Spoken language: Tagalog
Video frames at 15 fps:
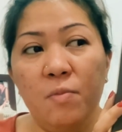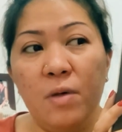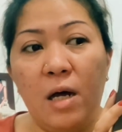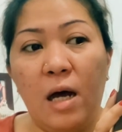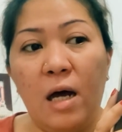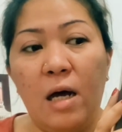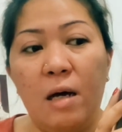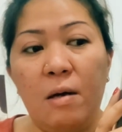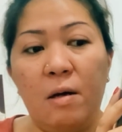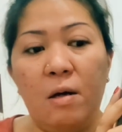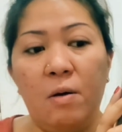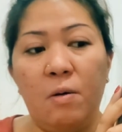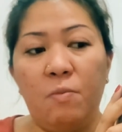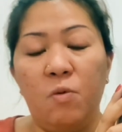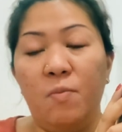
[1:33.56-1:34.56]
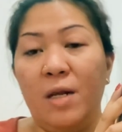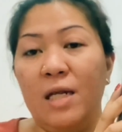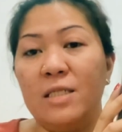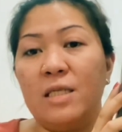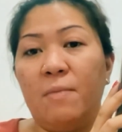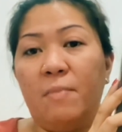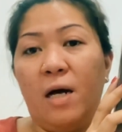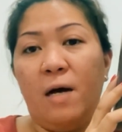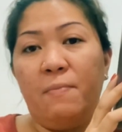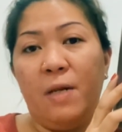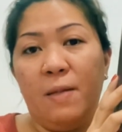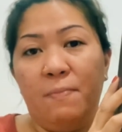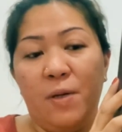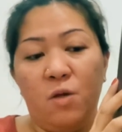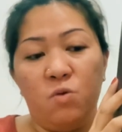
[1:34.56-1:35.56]
uh, bumili sa mga
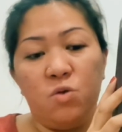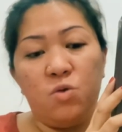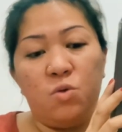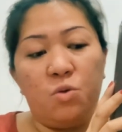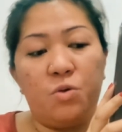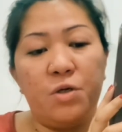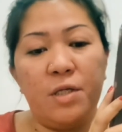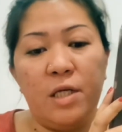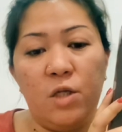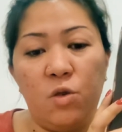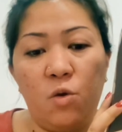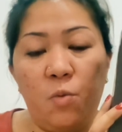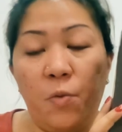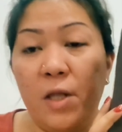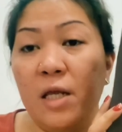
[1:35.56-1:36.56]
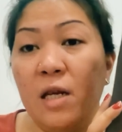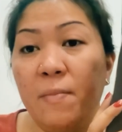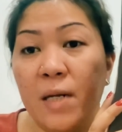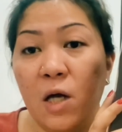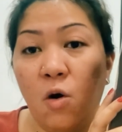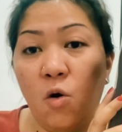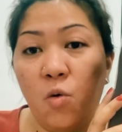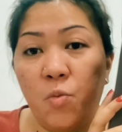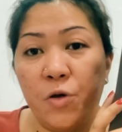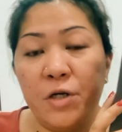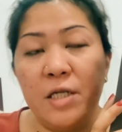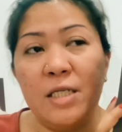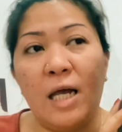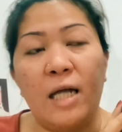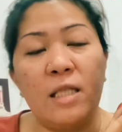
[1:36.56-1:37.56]
Filipino store dito, pwede naman akong
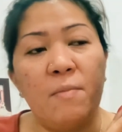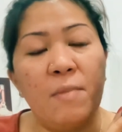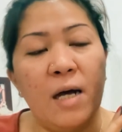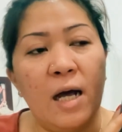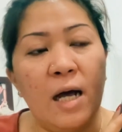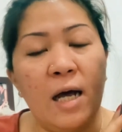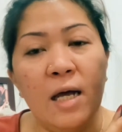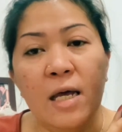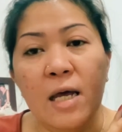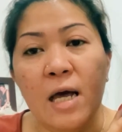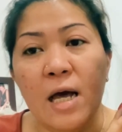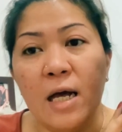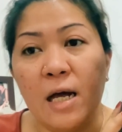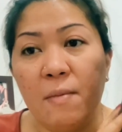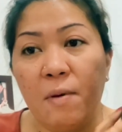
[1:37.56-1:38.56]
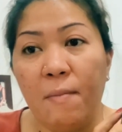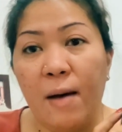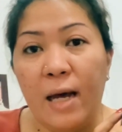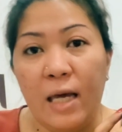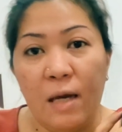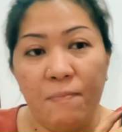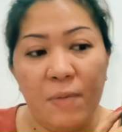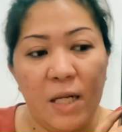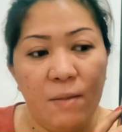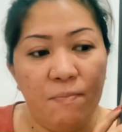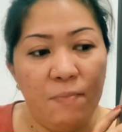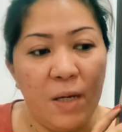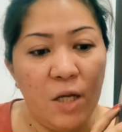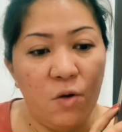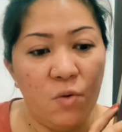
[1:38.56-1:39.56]
umorder sa ating mga kababayang
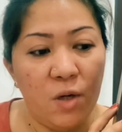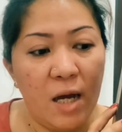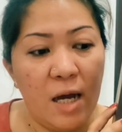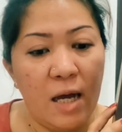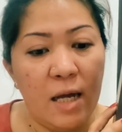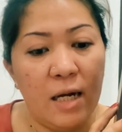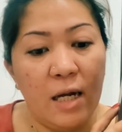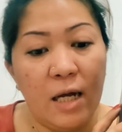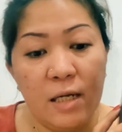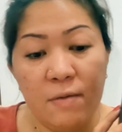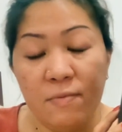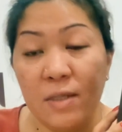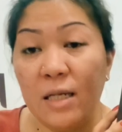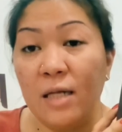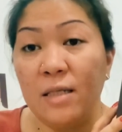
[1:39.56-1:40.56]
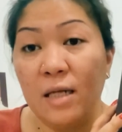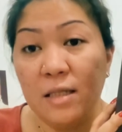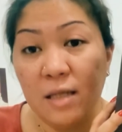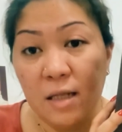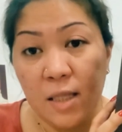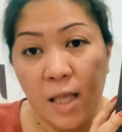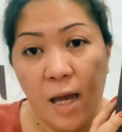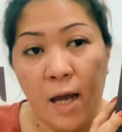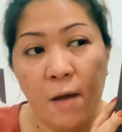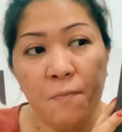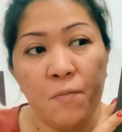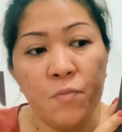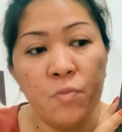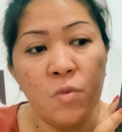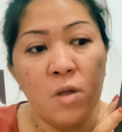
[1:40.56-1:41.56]
Pilipino na nag, nagtitinda.
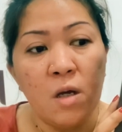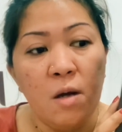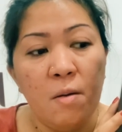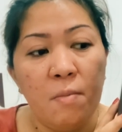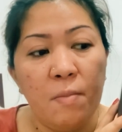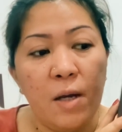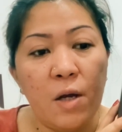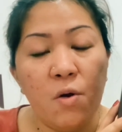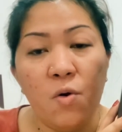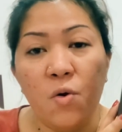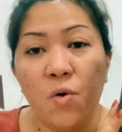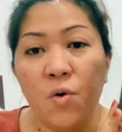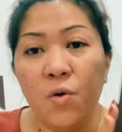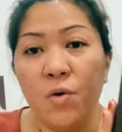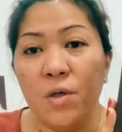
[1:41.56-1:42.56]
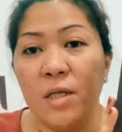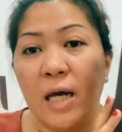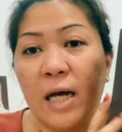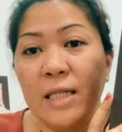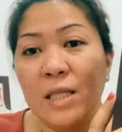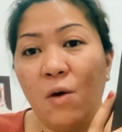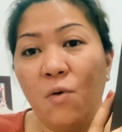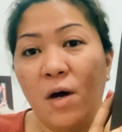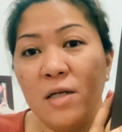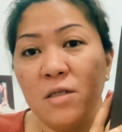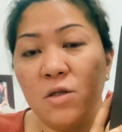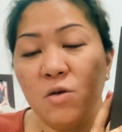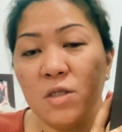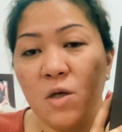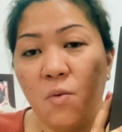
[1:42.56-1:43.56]
Pero nakita ko
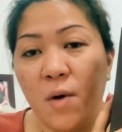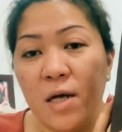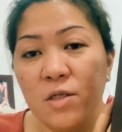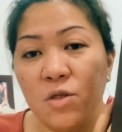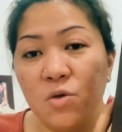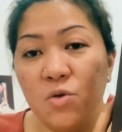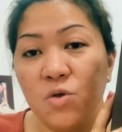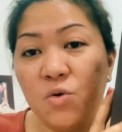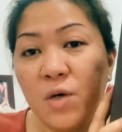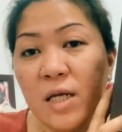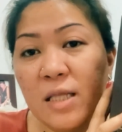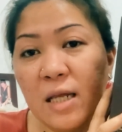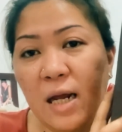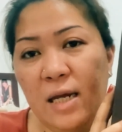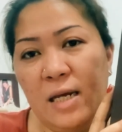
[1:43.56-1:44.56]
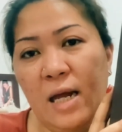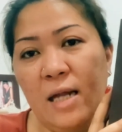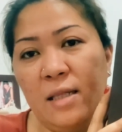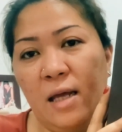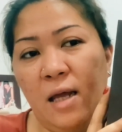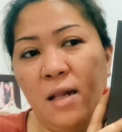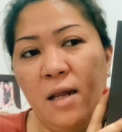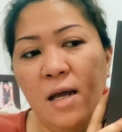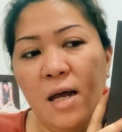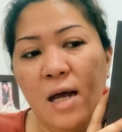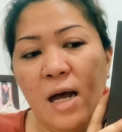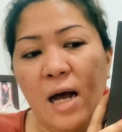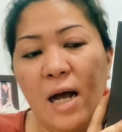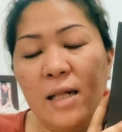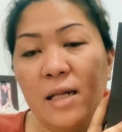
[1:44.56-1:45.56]
kasi to sa Watson, so itry natin.
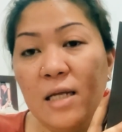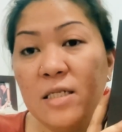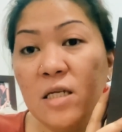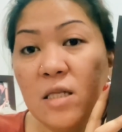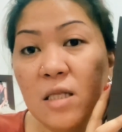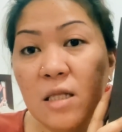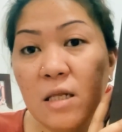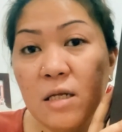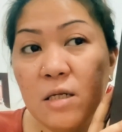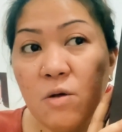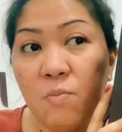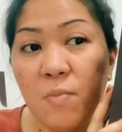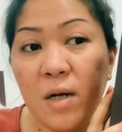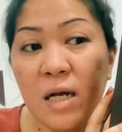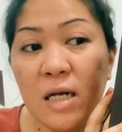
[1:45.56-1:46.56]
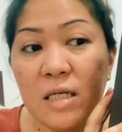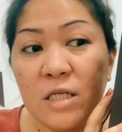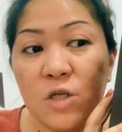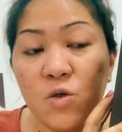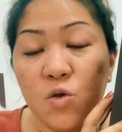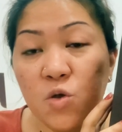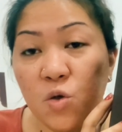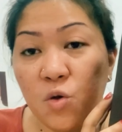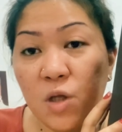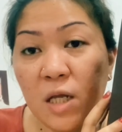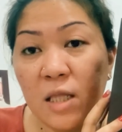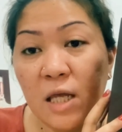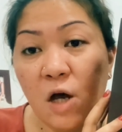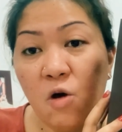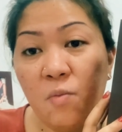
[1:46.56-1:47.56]
At least, in, kumbaga sa susunod,
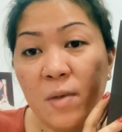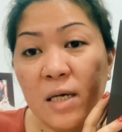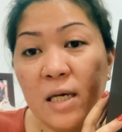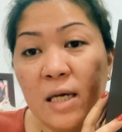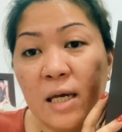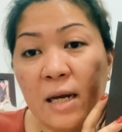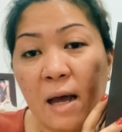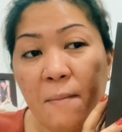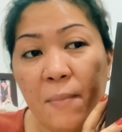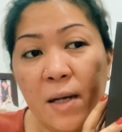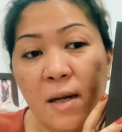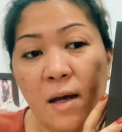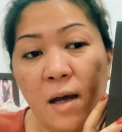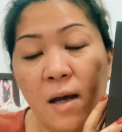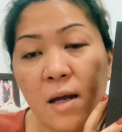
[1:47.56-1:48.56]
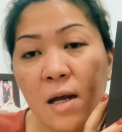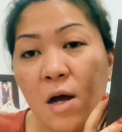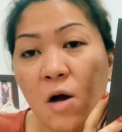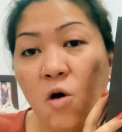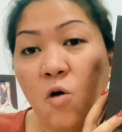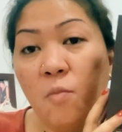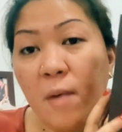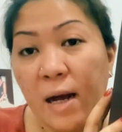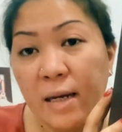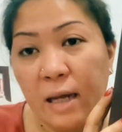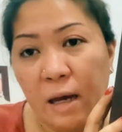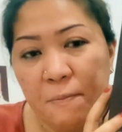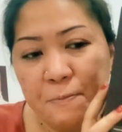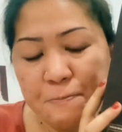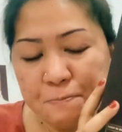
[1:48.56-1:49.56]
hindi ako mahihirapan na
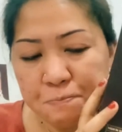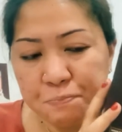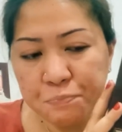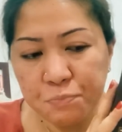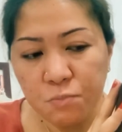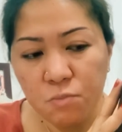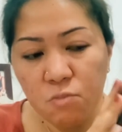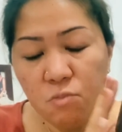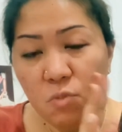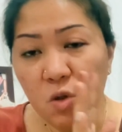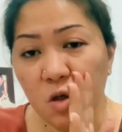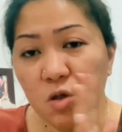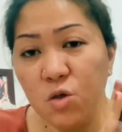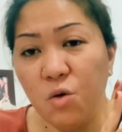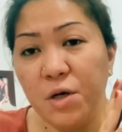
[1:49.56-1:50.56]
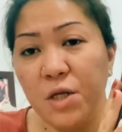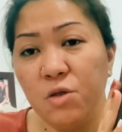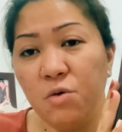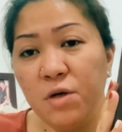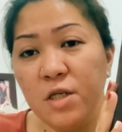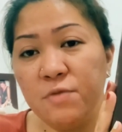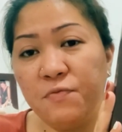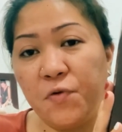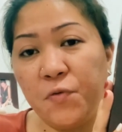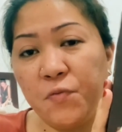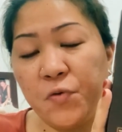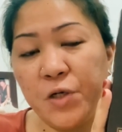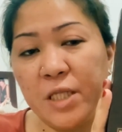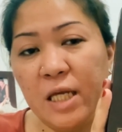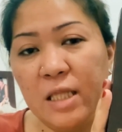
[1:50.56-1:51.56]
humanap. So ito is for
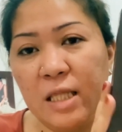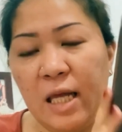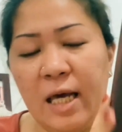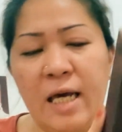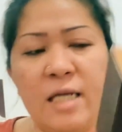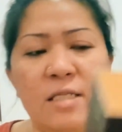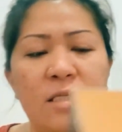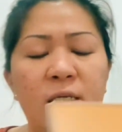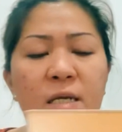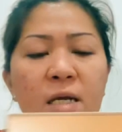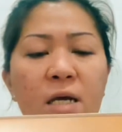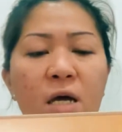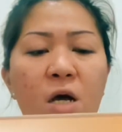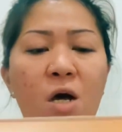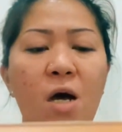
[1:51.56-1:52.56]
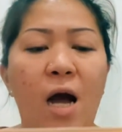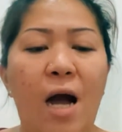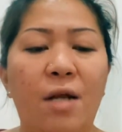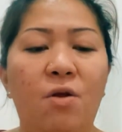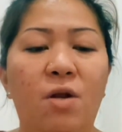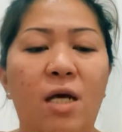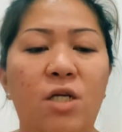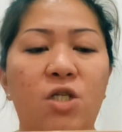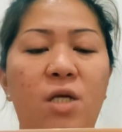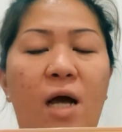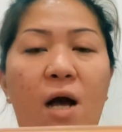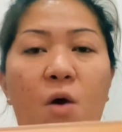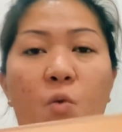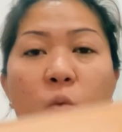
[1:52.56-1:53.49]
14 days. Ano lang siya,